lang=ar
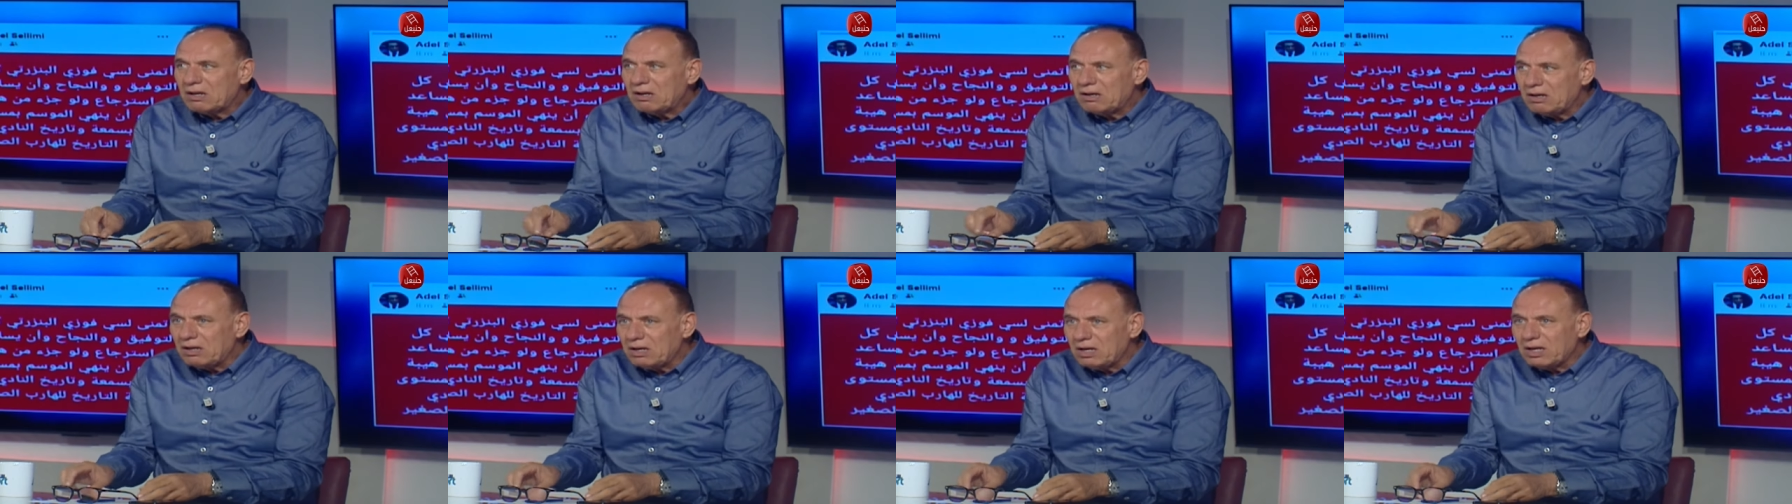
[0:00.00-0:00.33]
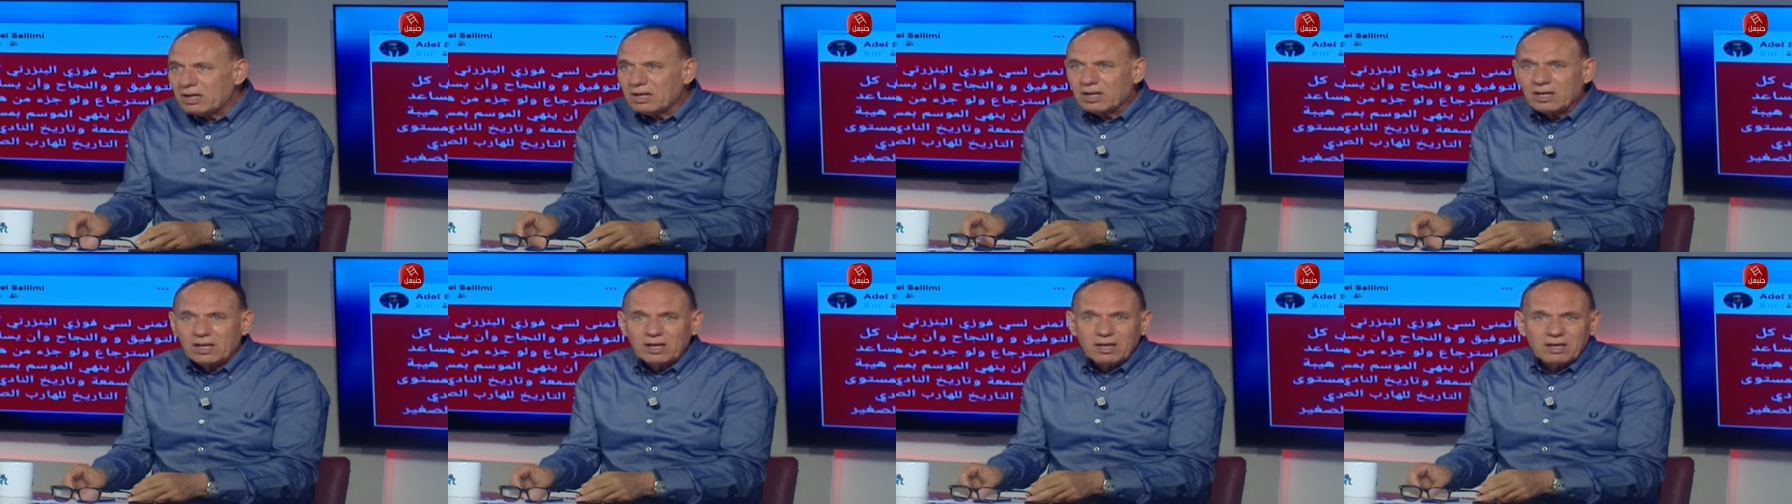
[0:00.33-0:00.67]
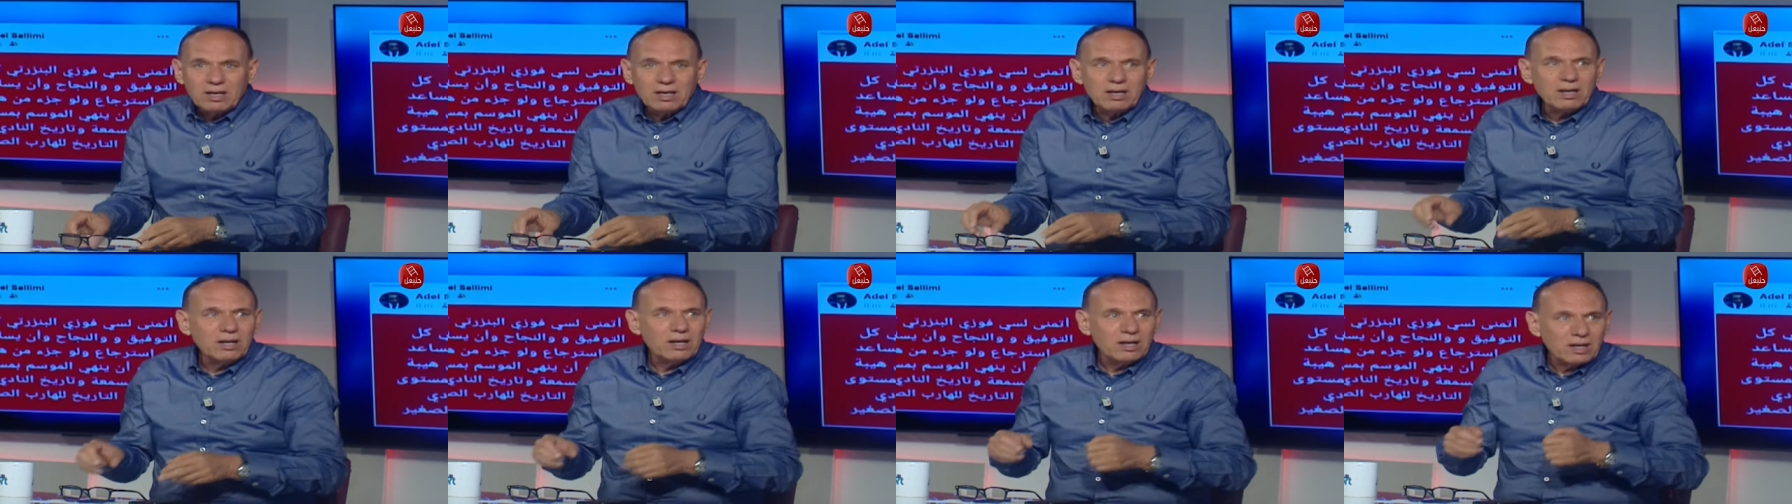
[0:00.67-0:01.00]
اخ
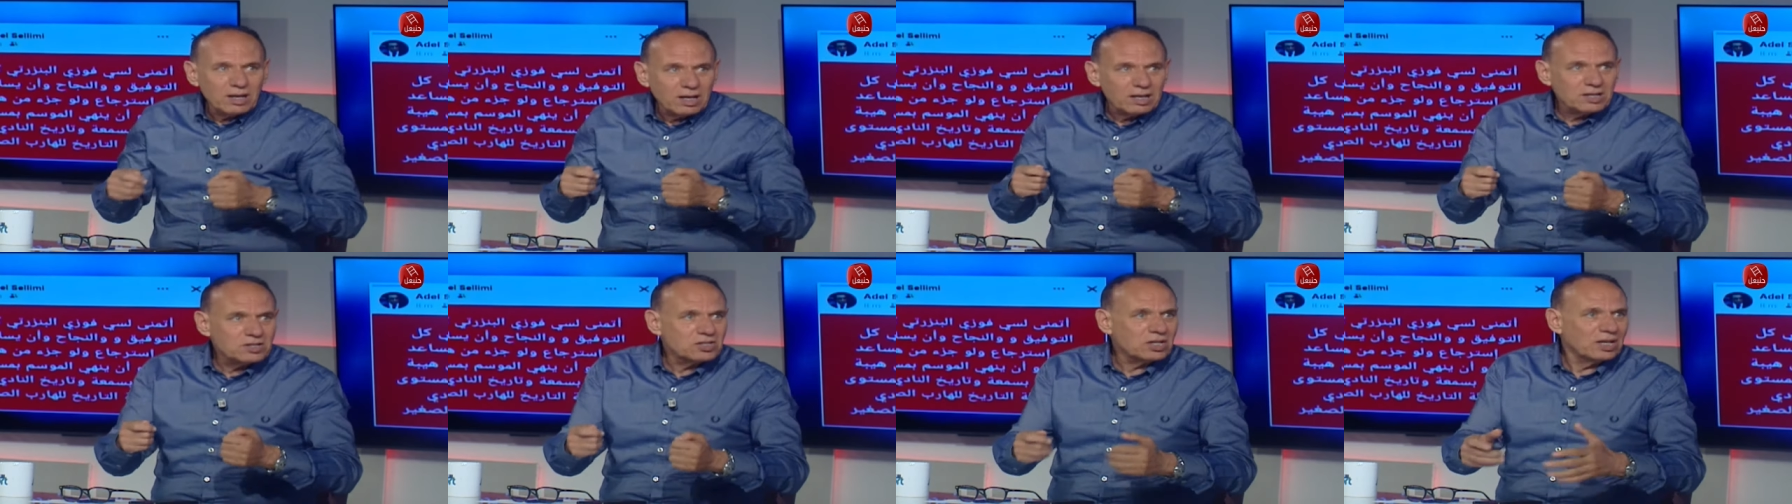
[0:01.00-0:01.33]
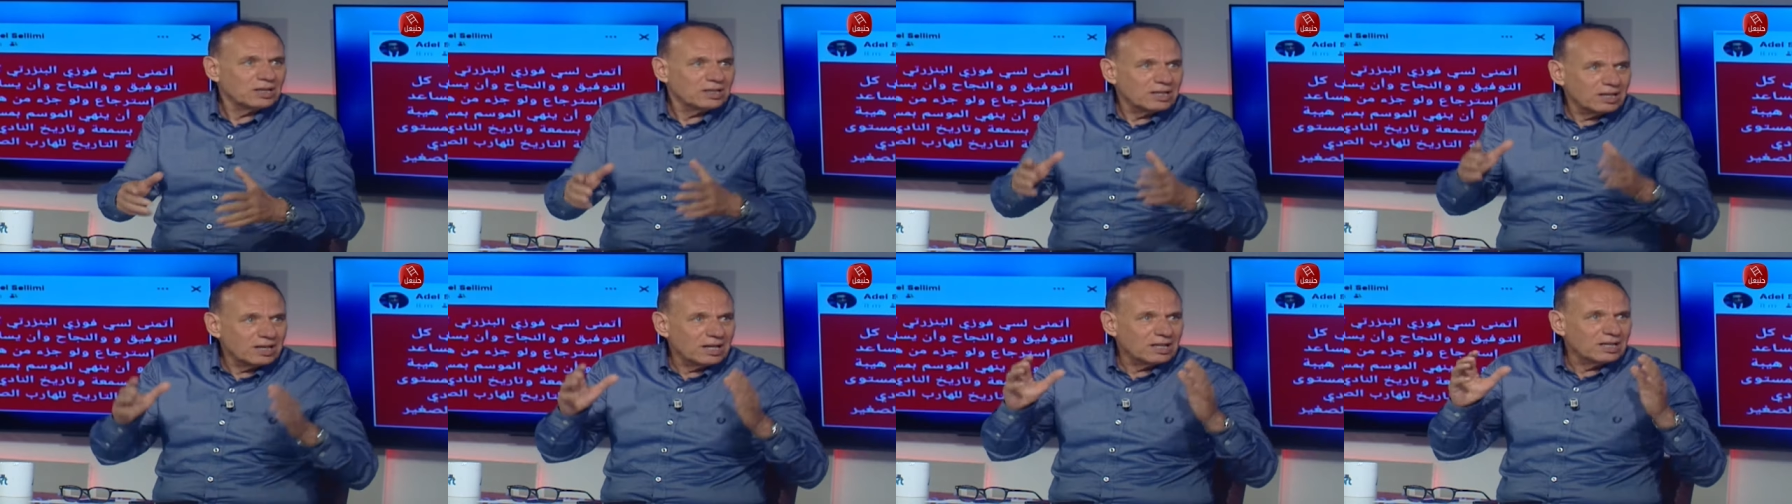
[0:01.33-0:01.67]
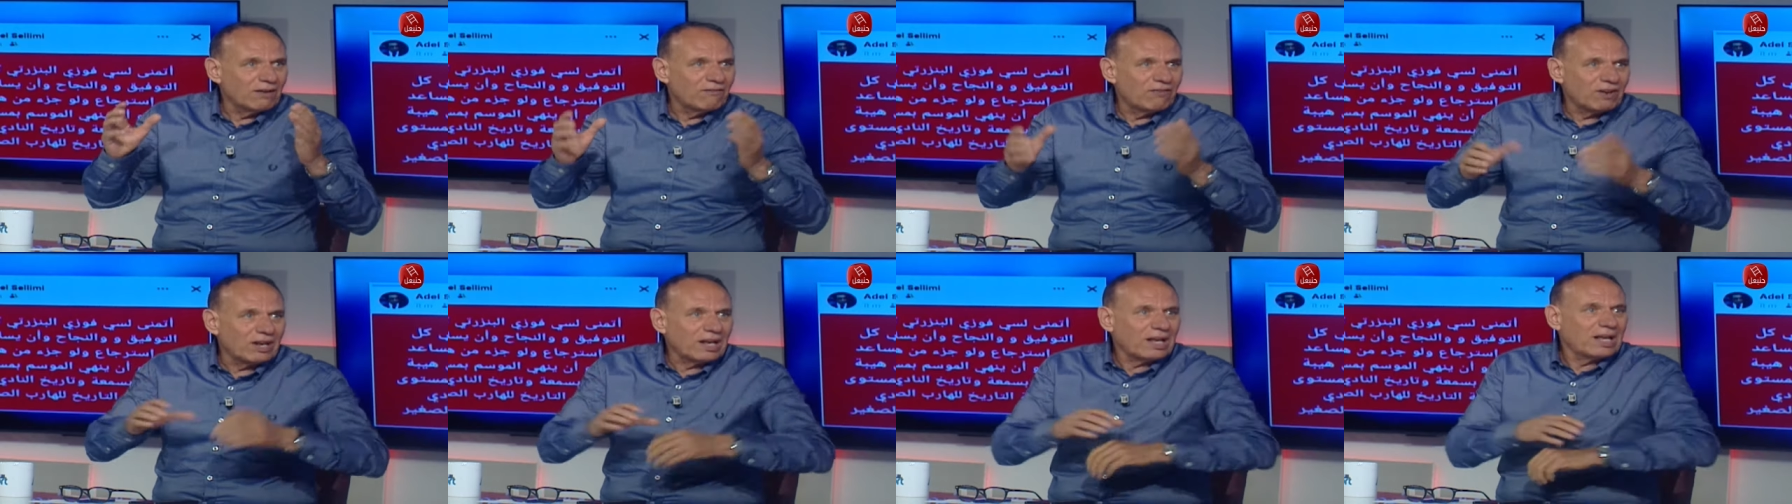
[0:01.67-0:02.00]
اخ شد
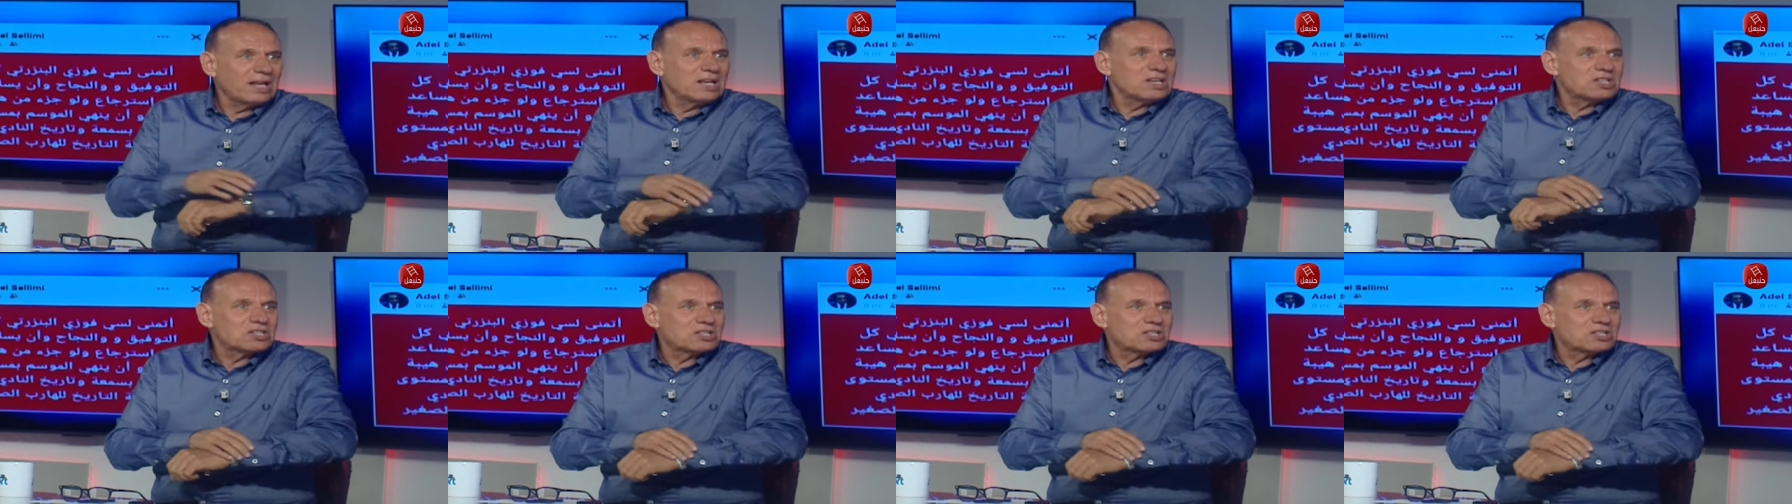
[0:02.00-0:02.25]
النادي الافريقي